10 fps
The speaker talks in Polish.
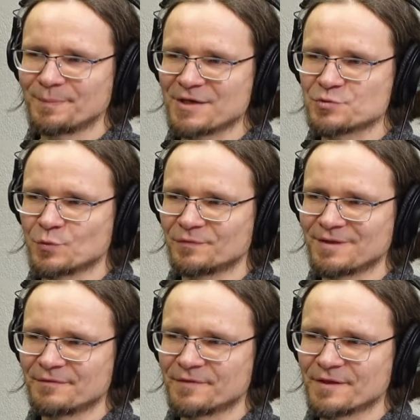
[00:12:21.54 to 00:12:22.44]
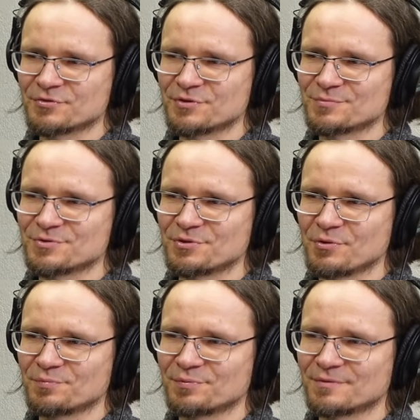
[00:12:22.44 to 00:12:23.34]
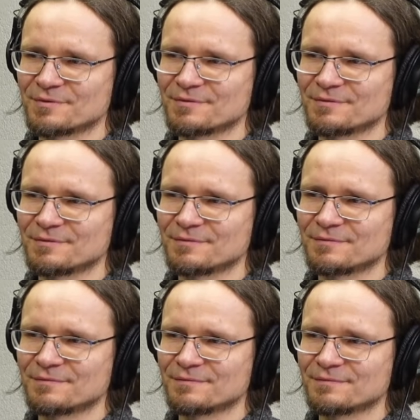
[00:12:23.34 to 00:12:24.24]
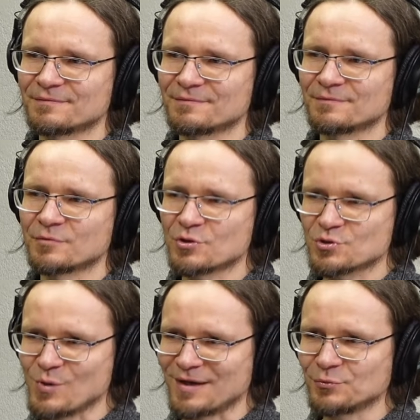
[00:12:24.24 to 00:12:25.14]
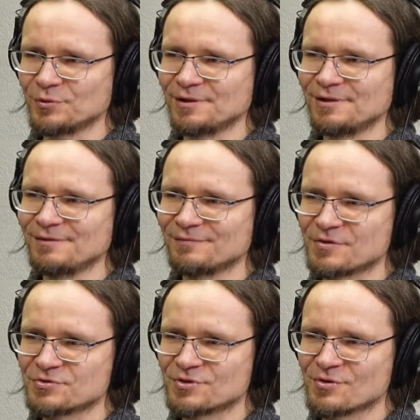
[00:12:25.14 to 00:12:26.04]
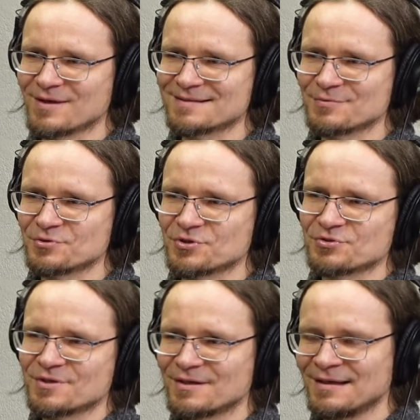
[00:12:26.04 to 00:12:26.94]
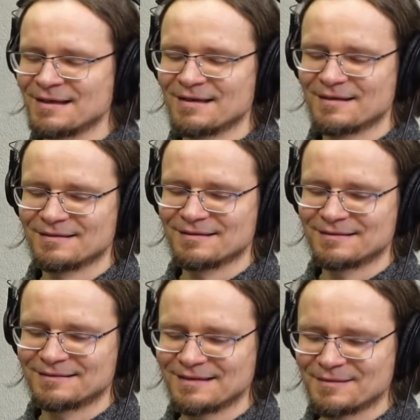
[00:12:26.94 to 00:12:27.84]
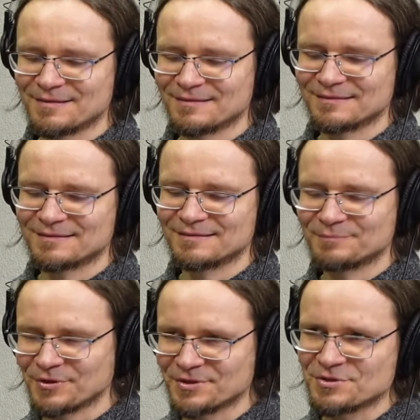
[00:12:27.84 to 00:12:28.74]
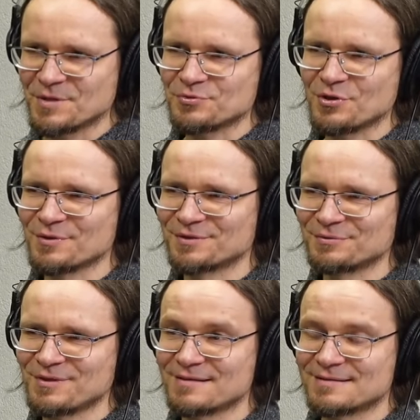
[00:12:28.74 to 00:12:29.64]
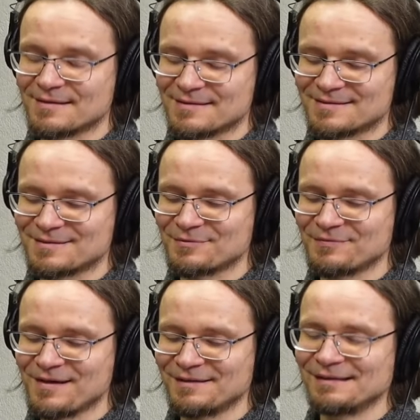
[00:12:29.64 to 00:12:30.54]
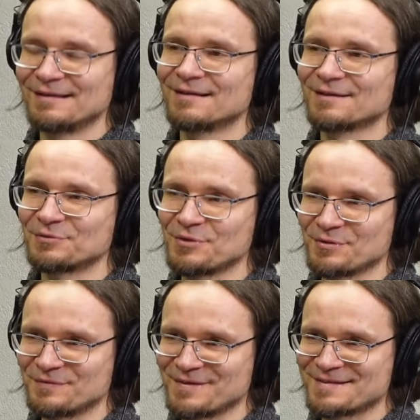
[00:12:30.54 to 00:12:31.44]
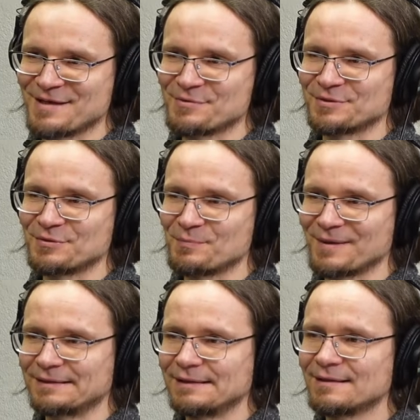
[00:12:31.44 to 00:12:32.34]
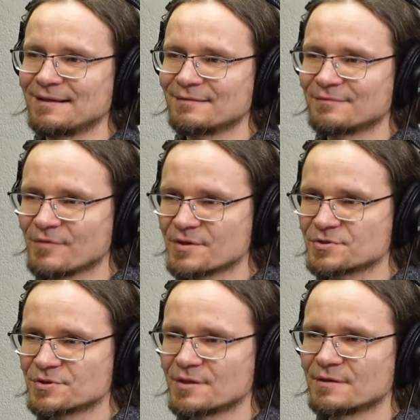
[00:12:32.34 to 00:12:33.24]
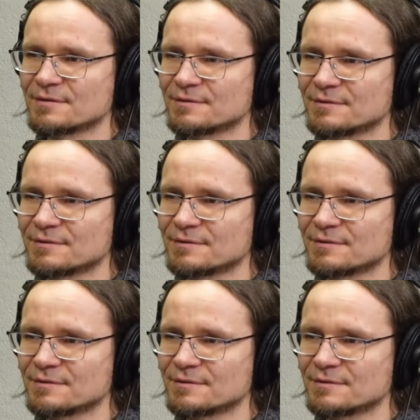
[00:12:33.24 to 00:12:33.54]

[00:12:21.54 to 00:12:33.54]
pracz był w największym stop, e, stopniu rozkładu. rozkładu i wiesz, że okazało się, że e, te e, pojedyncze pszczoły, które zarejestrowali, które odwiedzały tą padlinę, właśnie